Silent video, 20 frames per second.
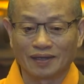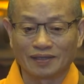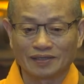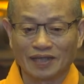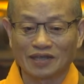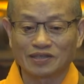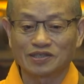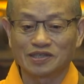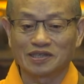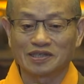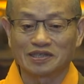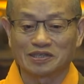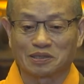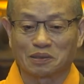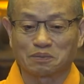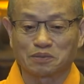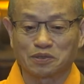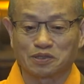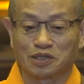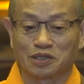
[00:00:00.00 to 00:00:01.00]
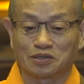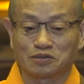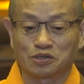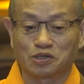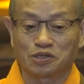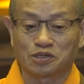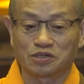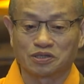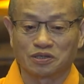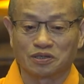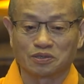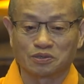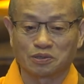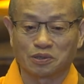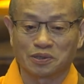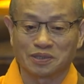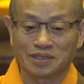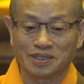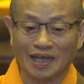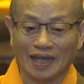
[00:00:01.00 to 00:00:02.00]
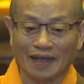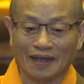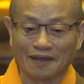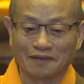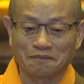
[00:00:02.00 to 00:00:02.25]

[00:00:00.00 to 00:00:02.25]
它是以什么形式存在？